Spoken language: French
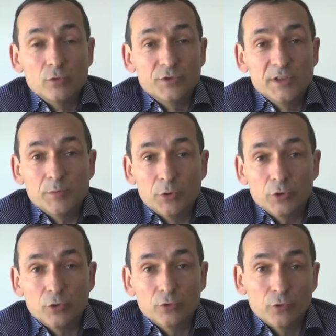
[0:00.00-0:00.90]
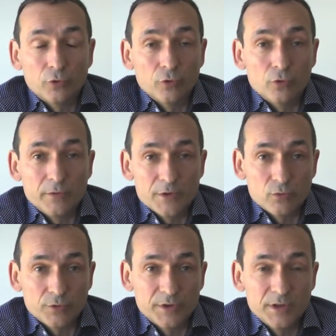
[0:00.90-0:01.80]
aussi importante que ce qu'on va
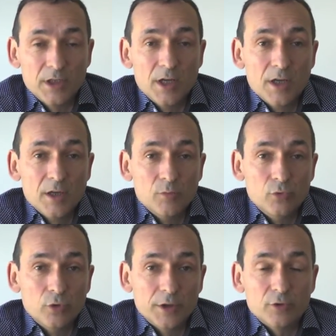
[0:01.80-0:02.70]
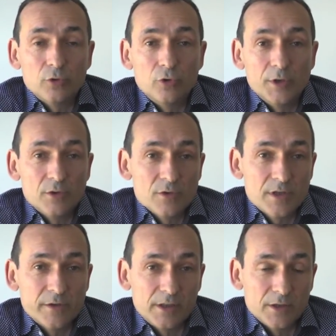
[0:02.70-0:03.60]
sourcer pour être en cohérence
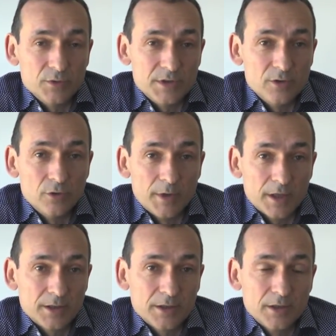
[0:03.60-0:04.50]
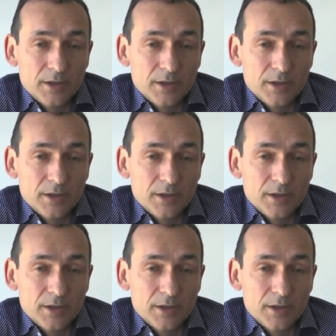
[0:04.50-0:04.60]
avec l'equity de nos marques.